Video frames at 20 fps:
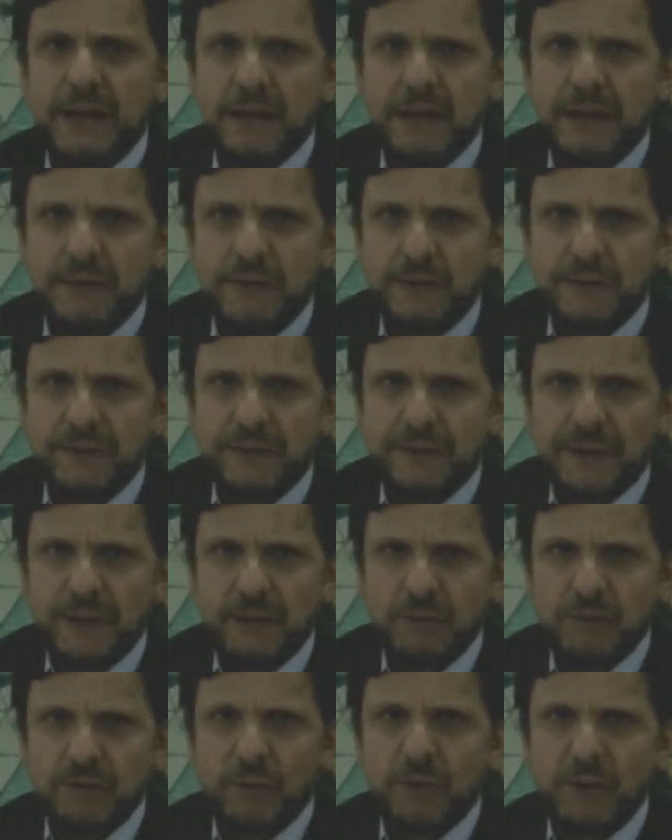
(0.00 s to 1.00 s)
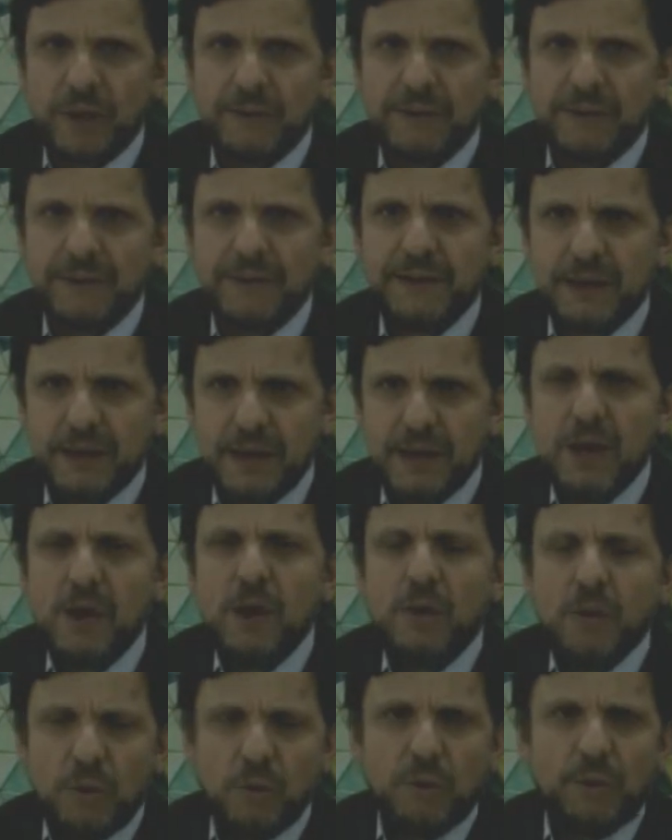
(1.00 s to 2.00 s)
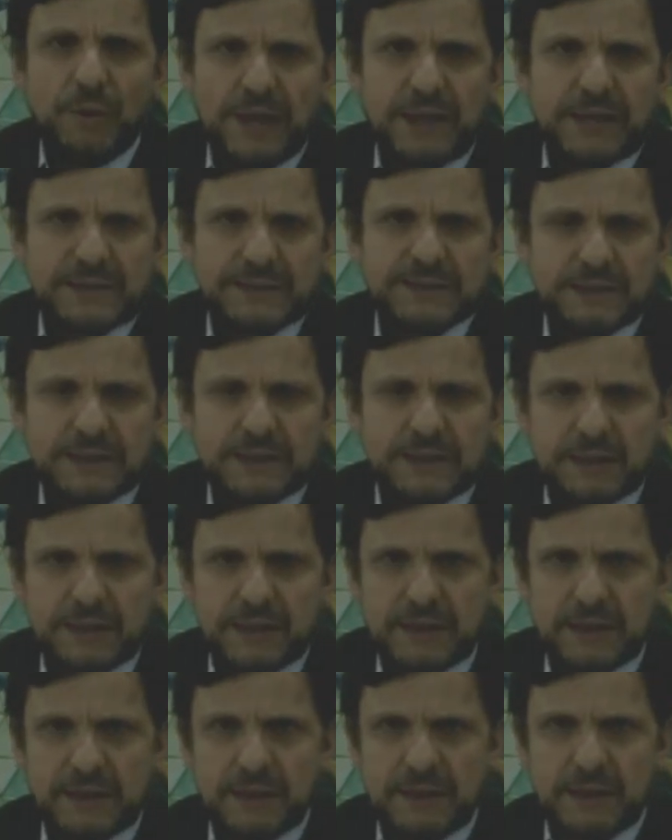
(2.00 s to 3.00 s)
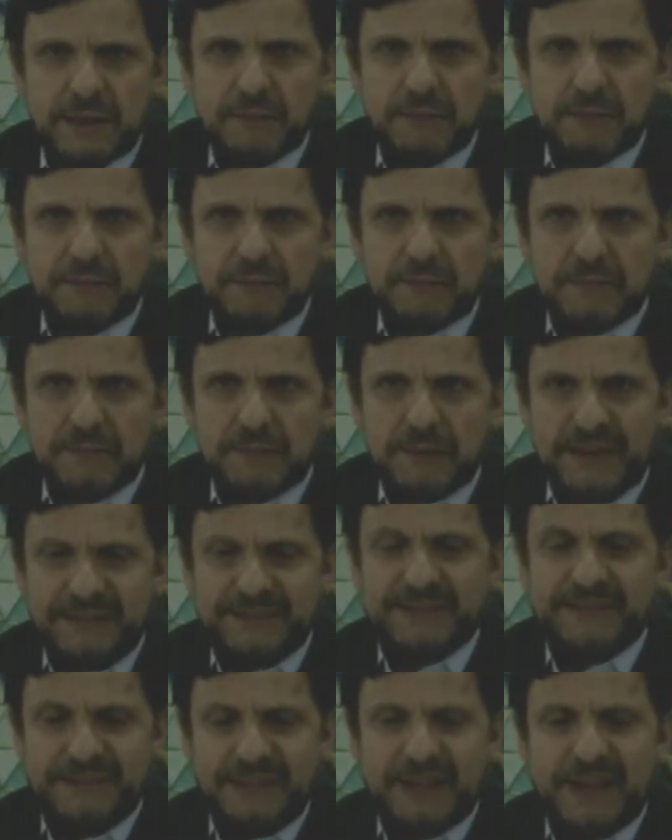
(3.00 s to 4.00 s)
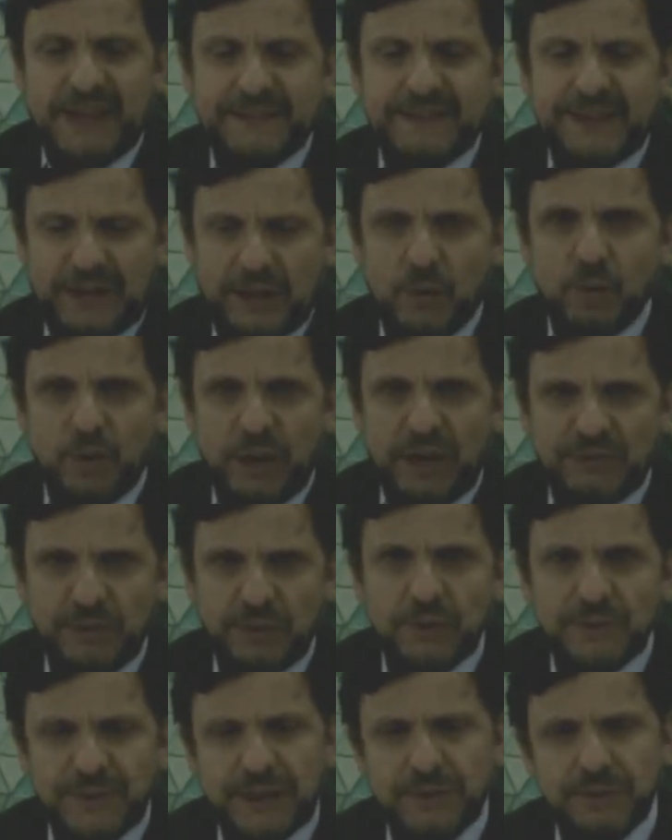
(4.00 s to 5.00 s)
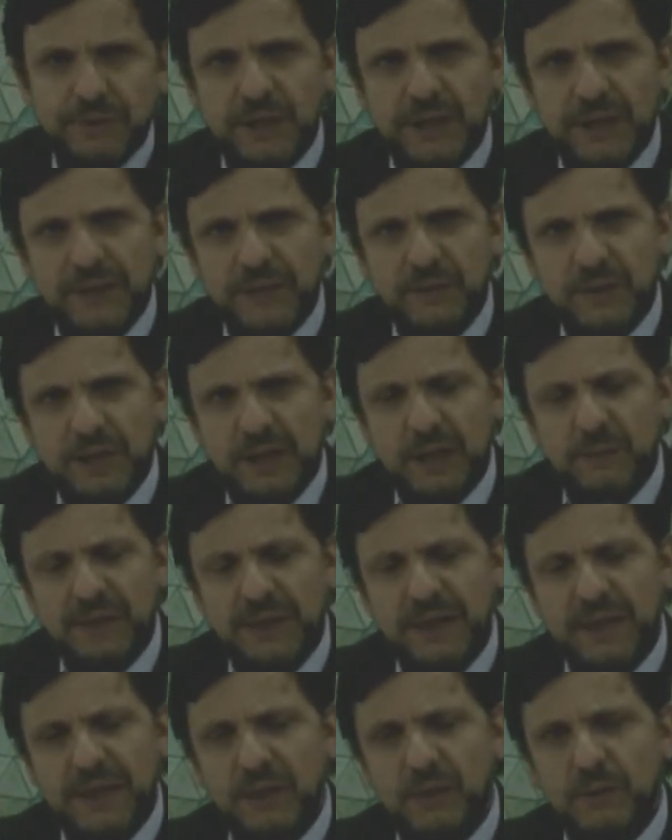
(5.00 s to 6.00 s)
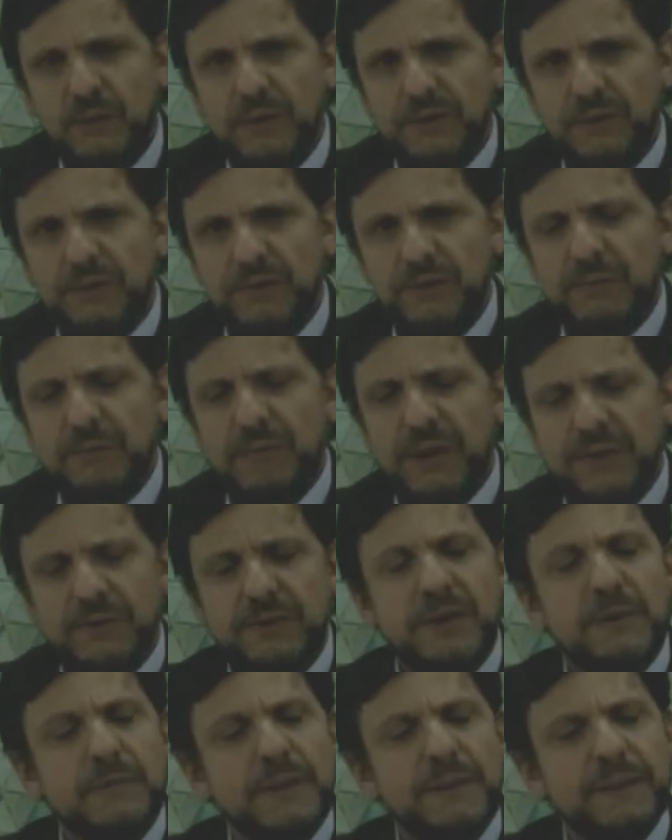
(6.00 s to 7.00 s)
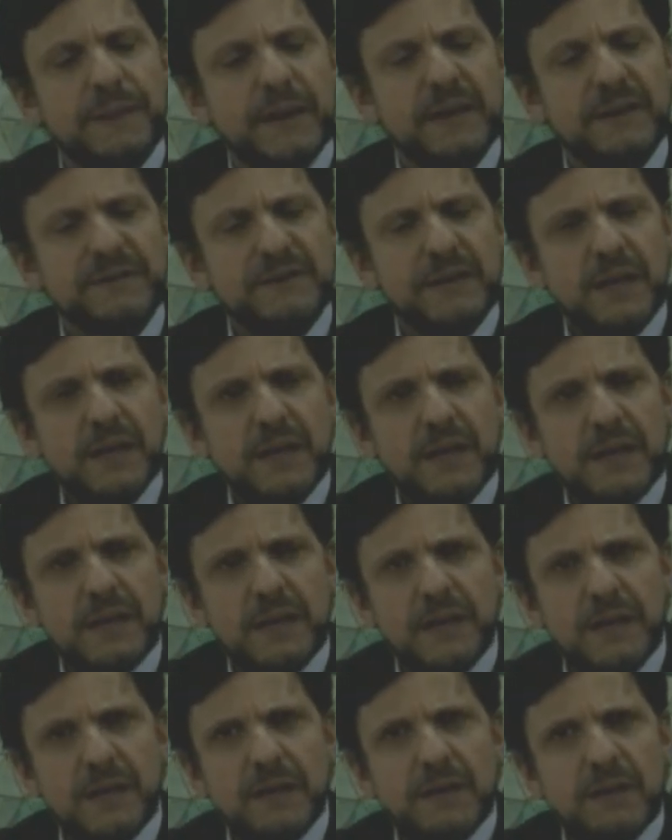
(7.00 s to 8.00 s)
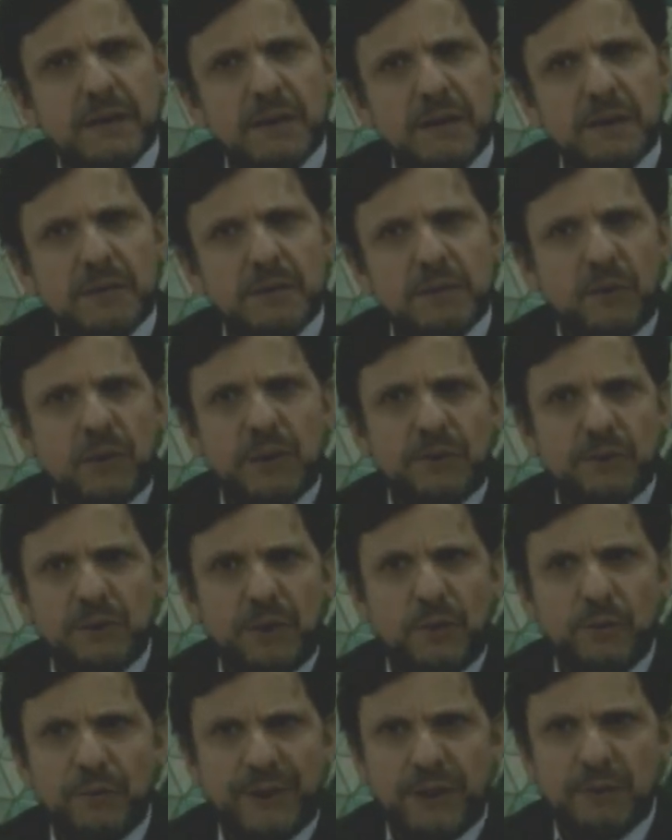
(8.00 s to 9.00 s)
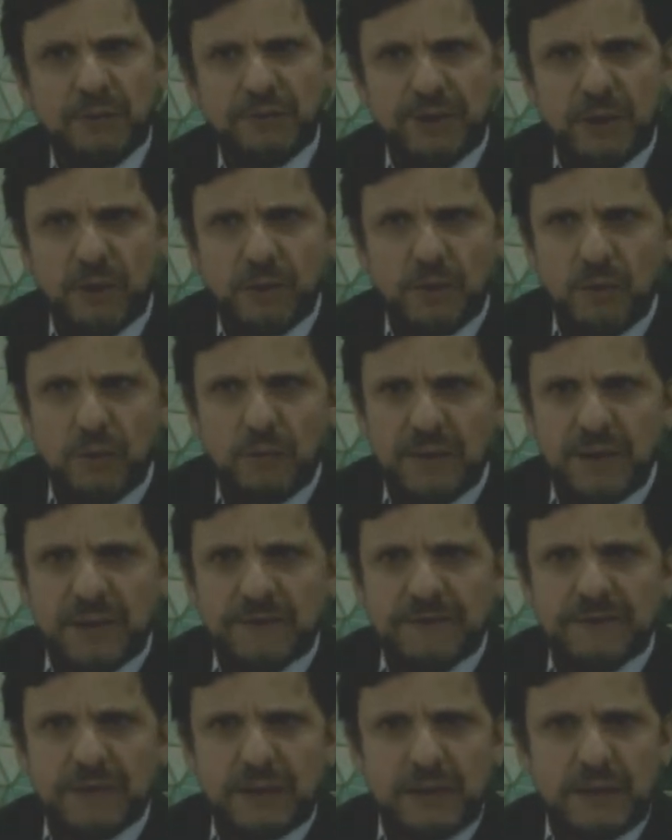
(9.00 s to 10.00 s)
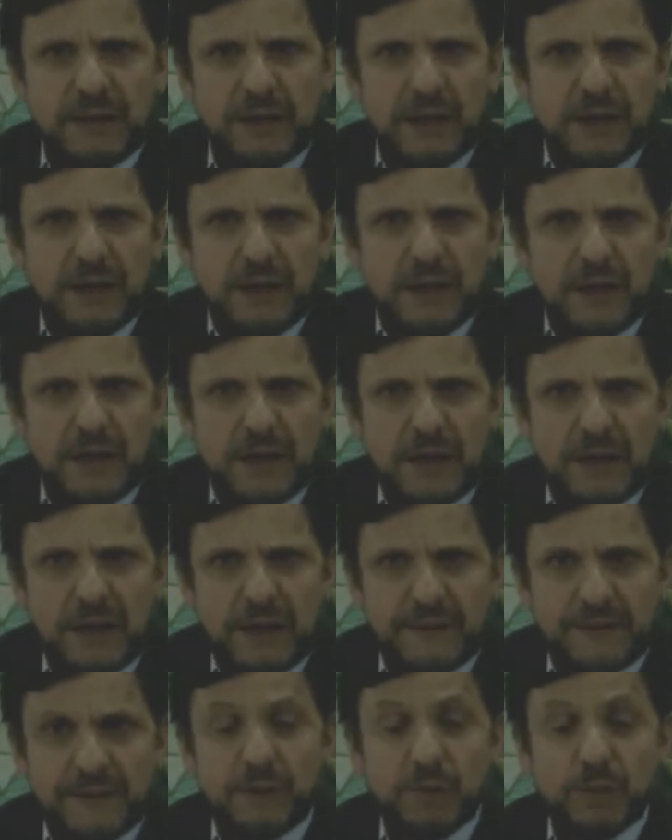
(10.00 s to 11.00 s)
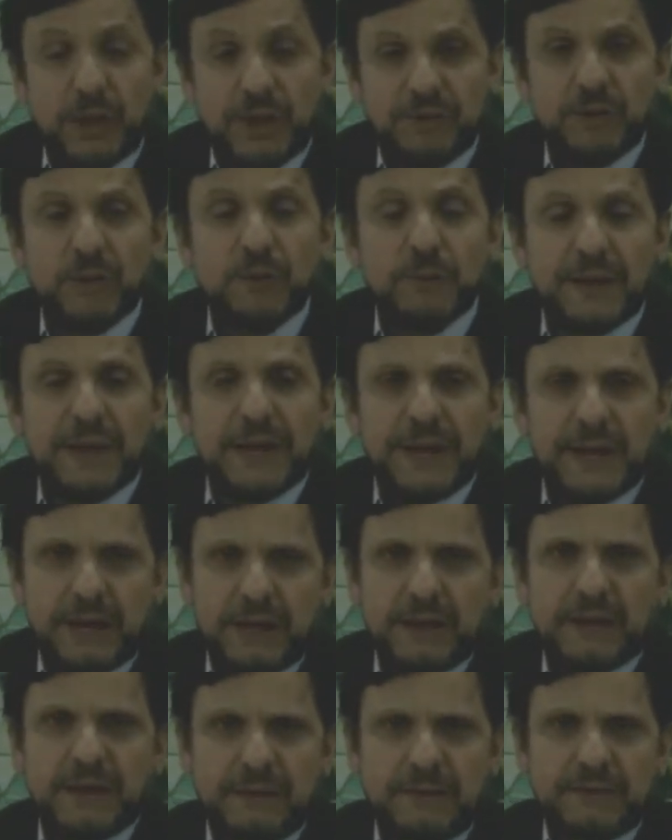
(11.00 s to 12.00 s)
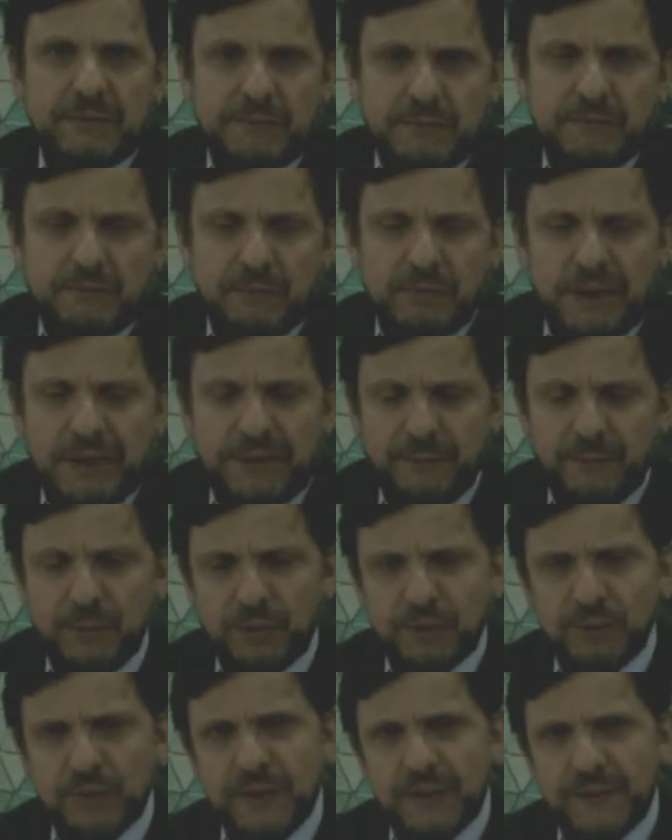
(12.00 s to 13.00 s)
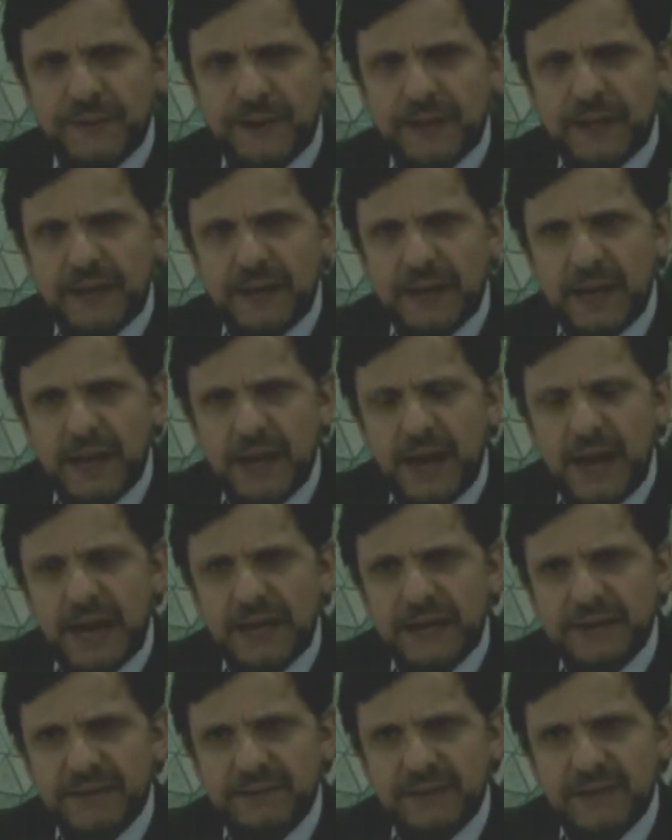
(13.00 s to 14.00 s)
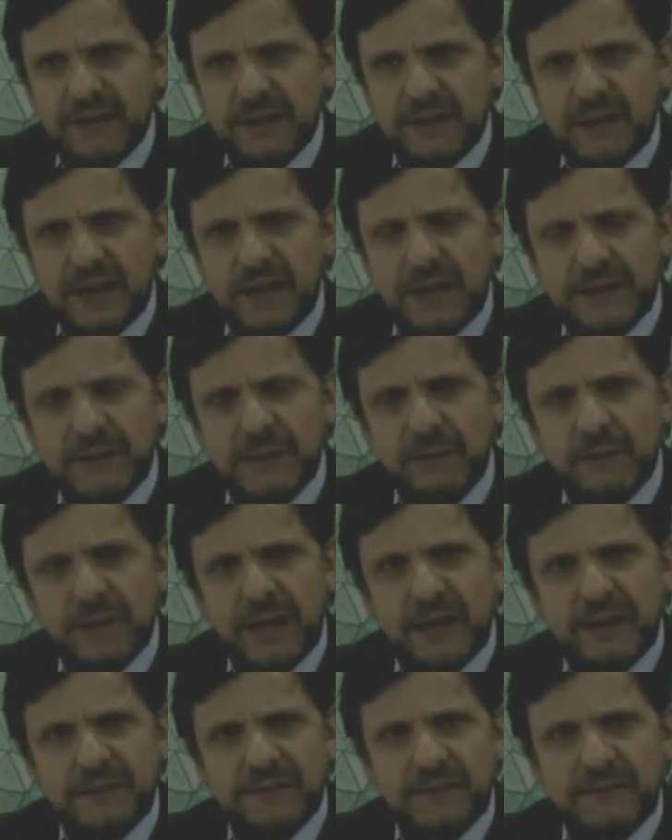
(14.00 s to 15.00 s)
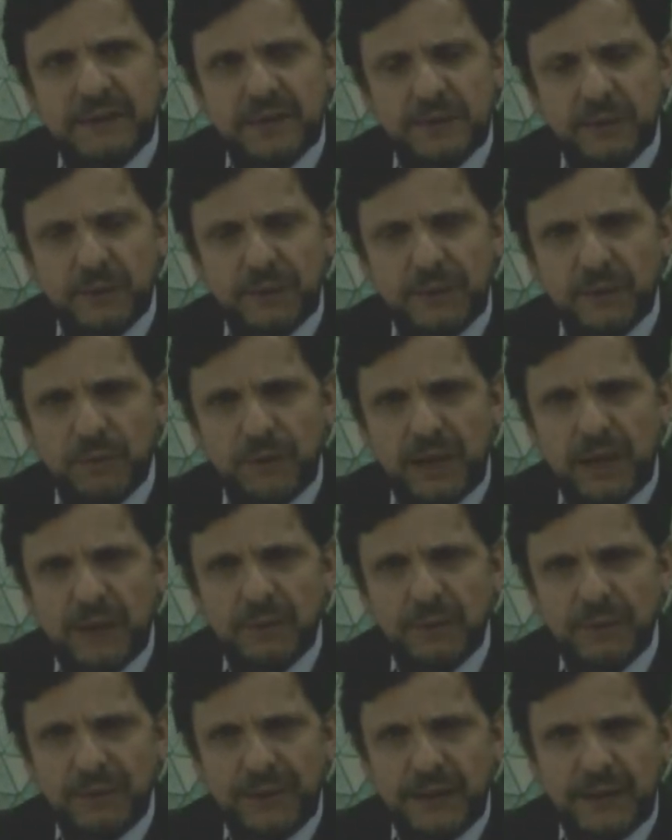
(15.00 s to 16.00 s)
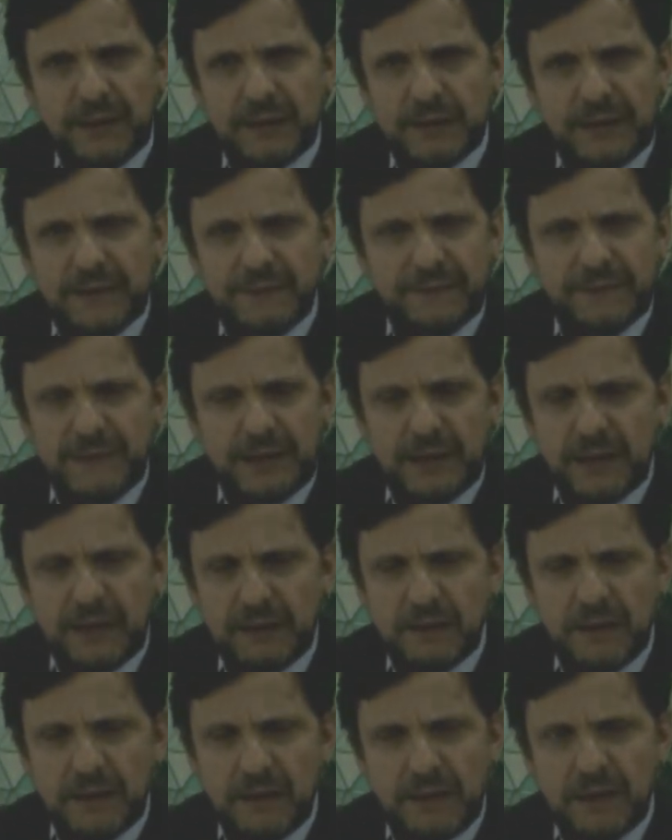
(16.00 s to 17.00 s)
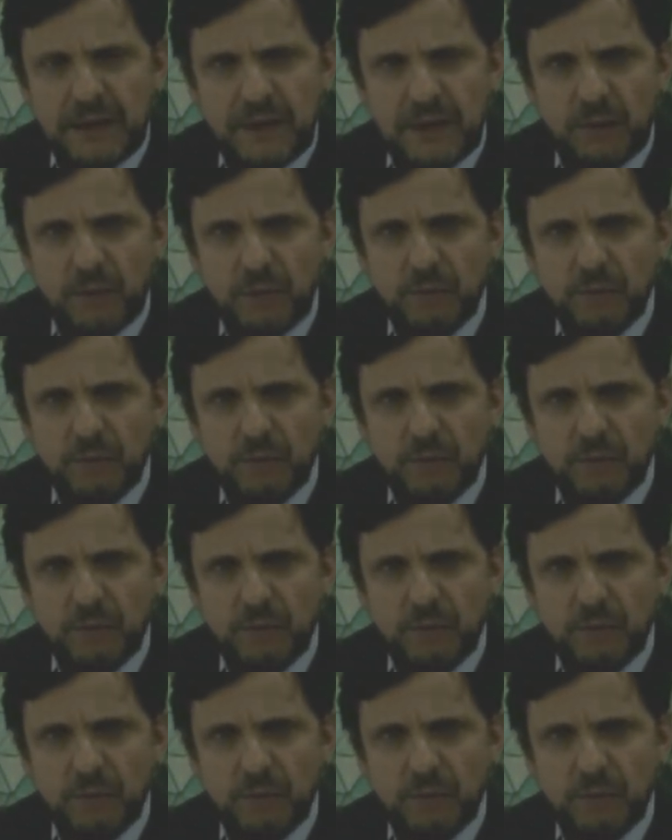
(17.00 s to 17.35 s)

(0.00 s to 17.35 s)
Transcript: en donde tenemos obviamente unas eh, eh, necesidades de regulación tanto de la actividad minera como de sus impactos ambientales y eh, lo que nos encontramos en Colombia es que la titulación minera, que es el punto de entrada a esa actividad, está siendo regulada por una entidad con